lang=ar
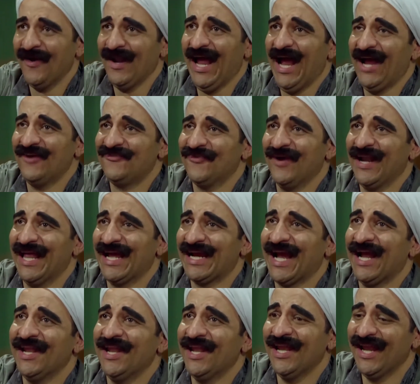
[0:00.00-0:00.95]
ولا عاش
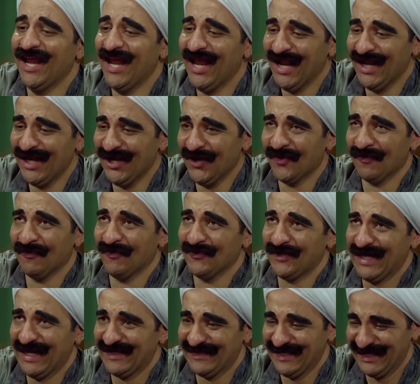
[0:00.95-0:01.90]
ولا كان اللي
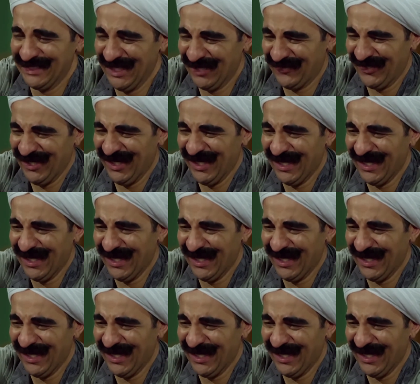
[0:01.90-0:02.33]
يربطك يا ست